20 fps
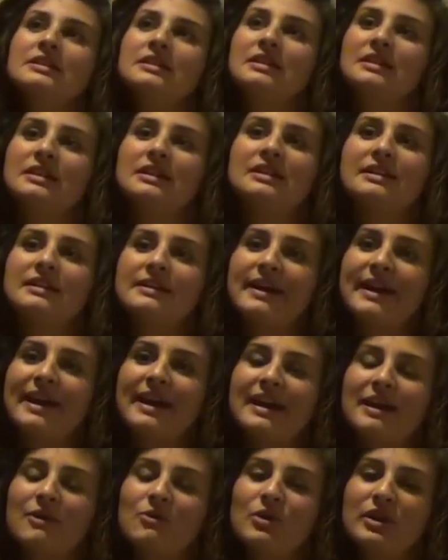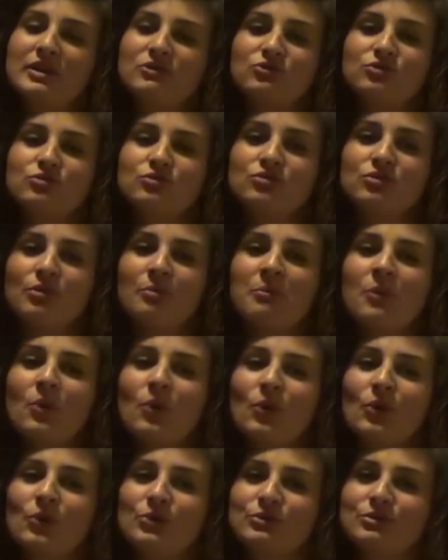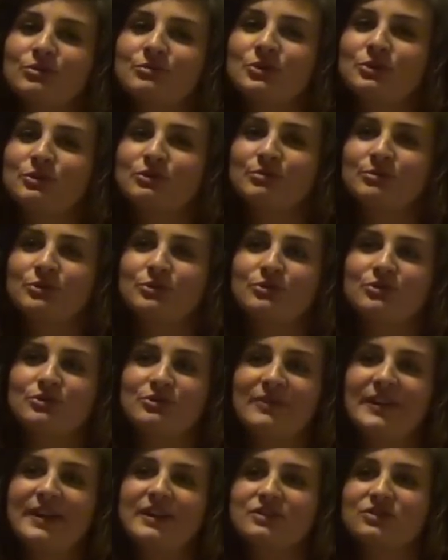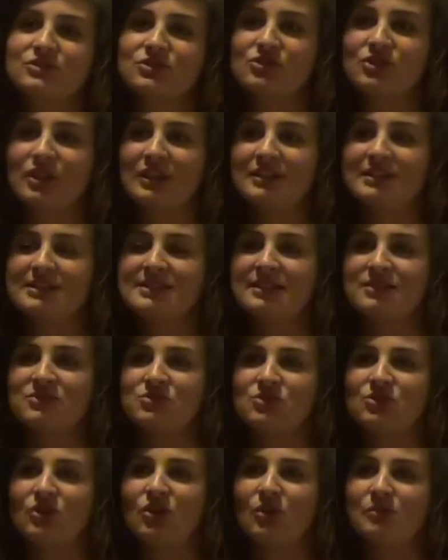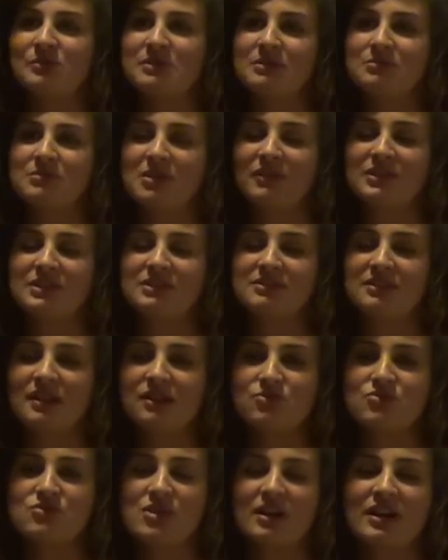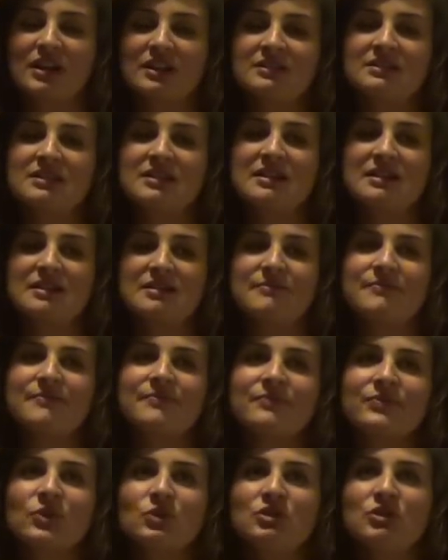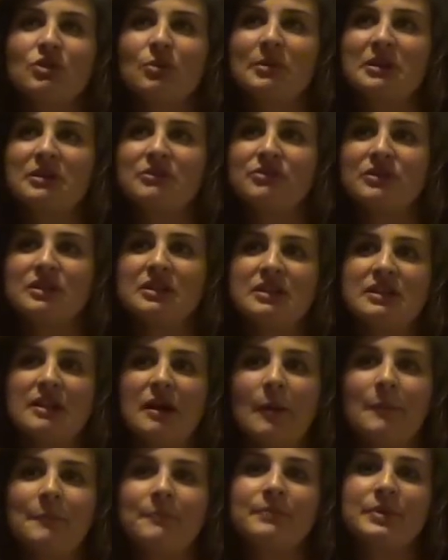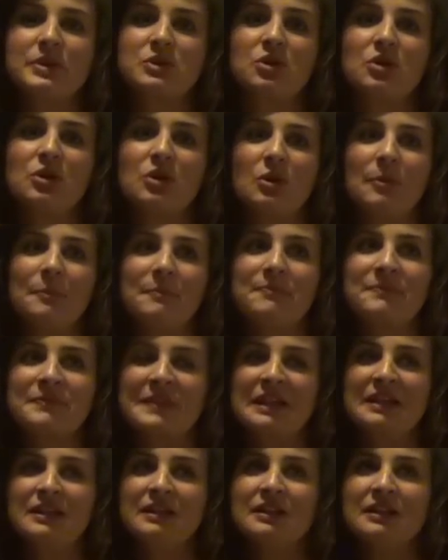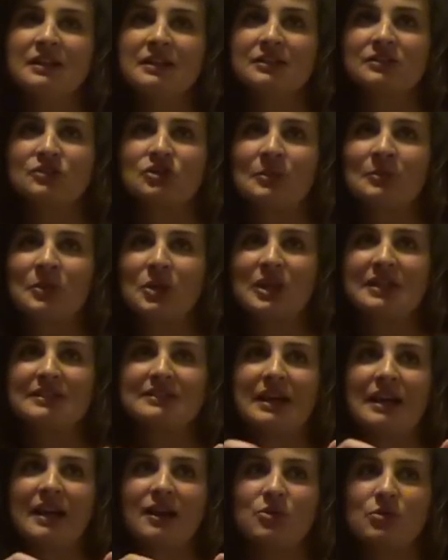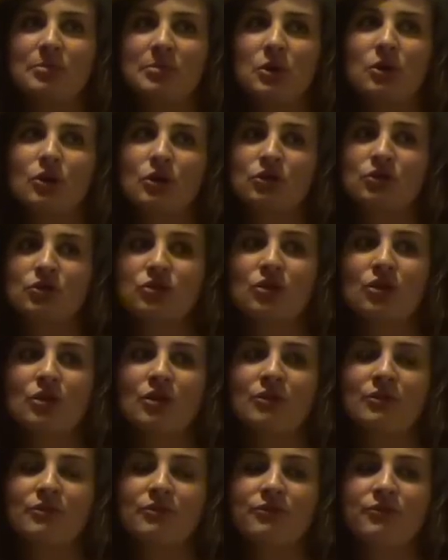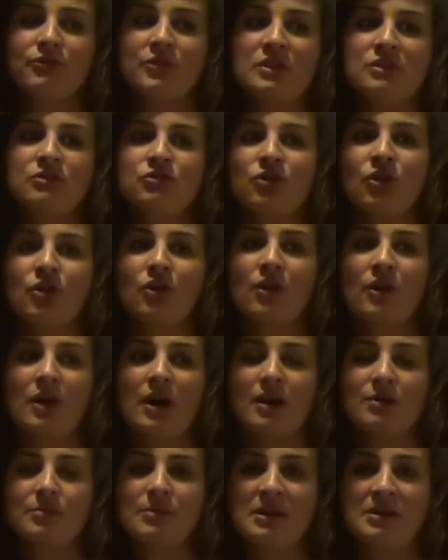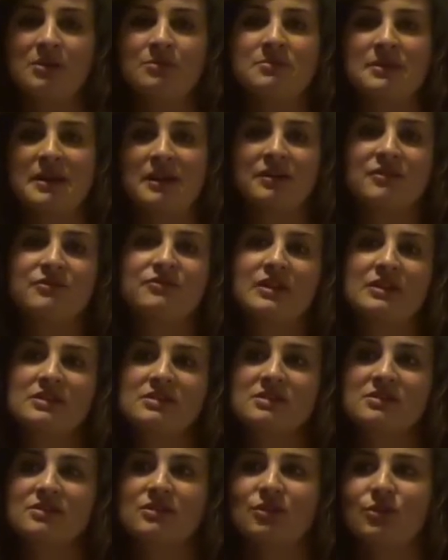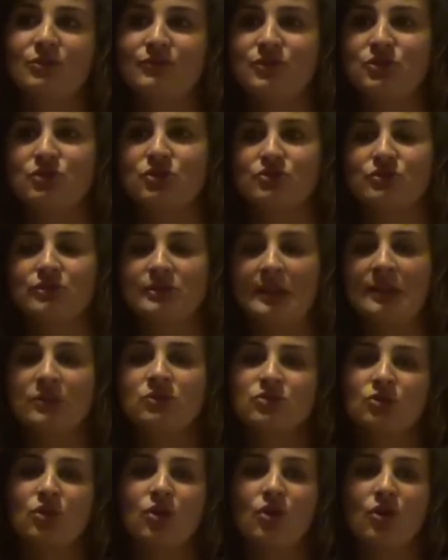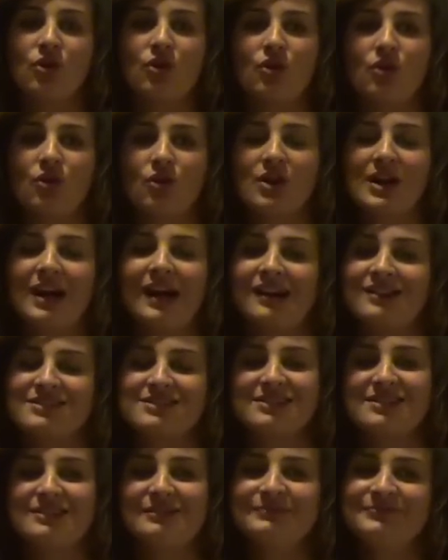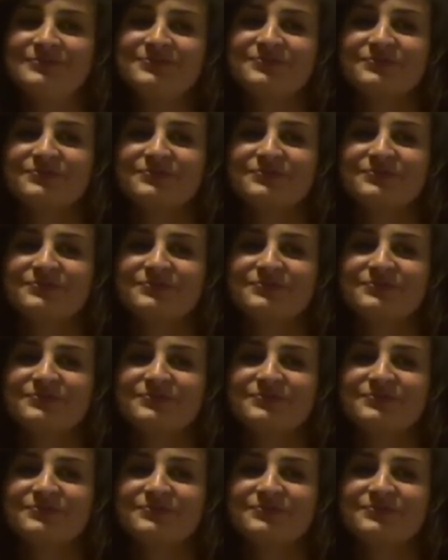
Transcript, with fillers: Uh, e qui è tutto molto molto molto diverso, cioè nel senso mi sembrava di stare in una grande, non dico periferia, però mm, diciamo che dall'aeroporto fino al bed and breakfast ho visto soltanto case,